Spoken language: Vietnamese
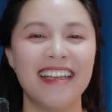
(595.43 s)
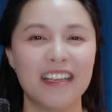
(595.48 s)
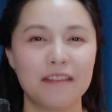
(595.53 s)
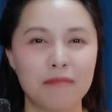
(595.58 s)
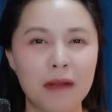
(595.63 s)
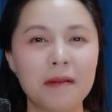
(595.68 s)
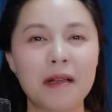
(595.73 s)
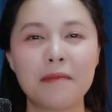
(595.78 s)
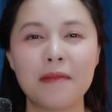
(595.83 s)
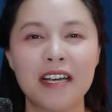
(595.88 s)

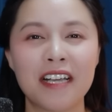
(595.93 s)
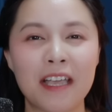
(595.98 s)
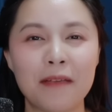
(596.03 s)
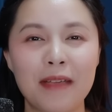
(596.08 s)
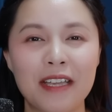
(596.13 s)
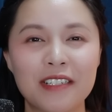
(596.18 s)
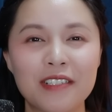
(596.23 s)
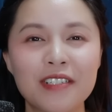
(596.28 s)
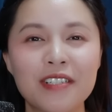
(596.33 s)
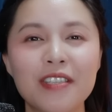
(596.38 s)
bắp cảm ơn các
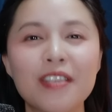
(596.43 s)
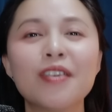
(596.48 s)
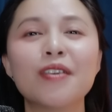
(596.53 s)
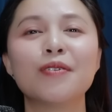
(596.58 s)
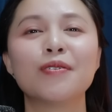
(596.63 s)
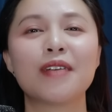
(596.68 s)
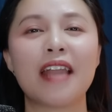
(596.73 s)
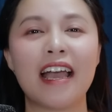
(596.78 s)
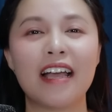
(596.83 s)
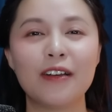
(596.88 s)
bạn rất
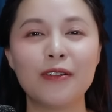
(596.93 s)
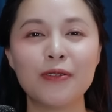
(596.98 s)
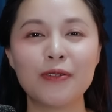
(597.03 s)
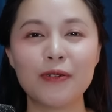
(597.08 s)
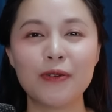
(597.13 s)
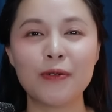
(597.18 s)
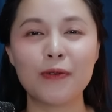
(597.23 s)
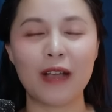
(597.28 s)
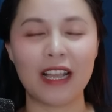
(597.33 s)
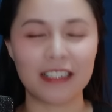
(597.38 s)
nhiều đã luôn
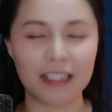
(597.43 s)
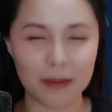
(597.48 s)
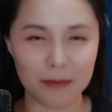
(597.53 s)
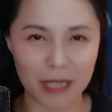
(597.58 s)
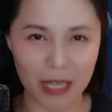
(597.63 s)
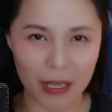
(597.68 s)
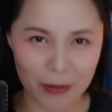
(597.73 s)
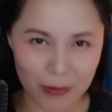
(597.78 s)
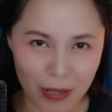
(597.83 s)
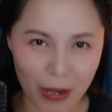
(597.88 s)
luôn quan tâm
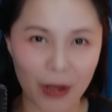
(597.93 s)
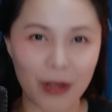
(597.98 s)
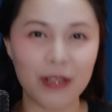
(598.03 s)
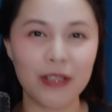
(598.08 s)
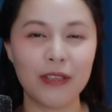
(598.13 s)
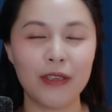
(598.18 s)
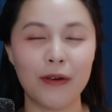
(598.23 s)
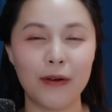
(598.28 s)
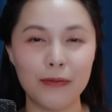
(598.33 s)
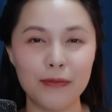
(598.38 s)
theo dõi
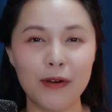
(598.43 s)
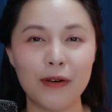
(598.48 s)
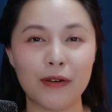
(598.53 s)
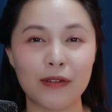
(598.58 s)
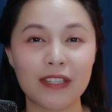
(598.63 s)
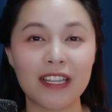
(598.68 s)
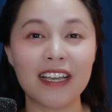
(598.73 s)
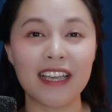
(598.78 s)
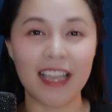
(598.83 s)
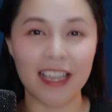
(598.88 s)
và ủng hộ
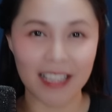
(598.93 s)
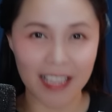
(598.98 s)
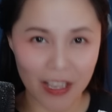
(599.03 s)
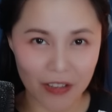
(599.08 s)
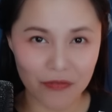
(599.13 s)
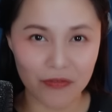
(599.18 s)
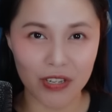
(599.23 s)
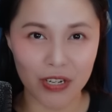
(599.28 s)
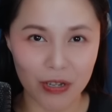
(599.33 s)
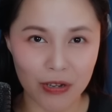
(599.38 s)
tất cả
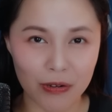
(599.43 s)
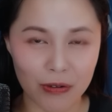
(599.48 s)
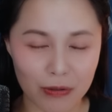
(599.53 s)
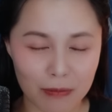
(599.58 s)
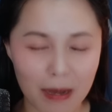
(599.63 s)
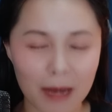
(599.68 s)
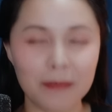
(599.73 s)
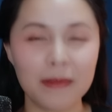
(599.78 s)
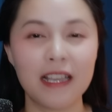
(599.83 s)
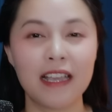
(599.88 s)
các video của
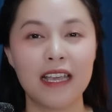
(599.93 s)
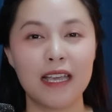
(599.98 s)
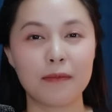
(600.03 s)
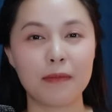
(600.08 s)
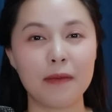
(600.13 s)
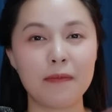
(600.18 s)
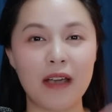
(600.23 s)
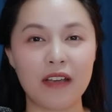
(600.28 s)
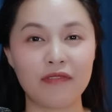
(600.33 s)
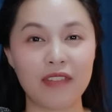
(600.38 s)
bắp
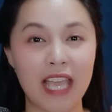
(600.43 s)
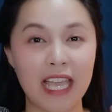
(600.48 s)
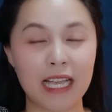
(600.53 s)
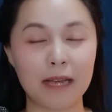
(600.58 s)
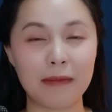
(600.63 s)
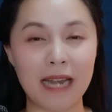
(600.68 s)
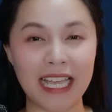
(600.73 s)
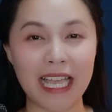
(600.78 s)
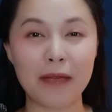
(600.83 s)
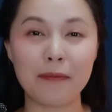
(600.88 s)
bye bye và hẹn
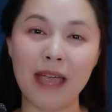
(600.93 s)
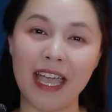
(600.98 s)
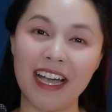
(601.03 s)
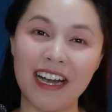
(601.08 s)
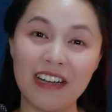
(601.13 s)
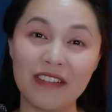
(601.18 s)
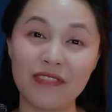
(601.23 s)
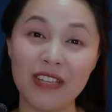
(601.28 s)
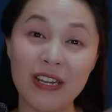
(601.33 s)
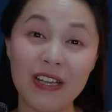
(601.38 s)
gặp lại các bạn
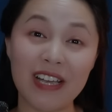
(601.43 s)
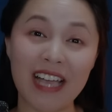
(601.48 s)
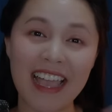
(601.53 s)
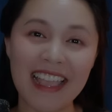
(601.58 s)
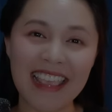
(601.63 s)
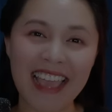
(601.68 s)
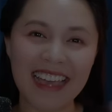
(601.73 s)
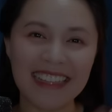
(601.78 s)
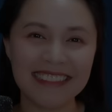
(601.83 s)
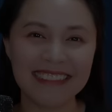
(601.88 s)
ở video kết
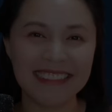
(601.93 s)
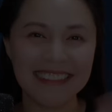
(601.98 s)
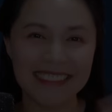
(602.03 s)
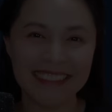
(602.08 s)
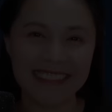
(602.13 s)
nha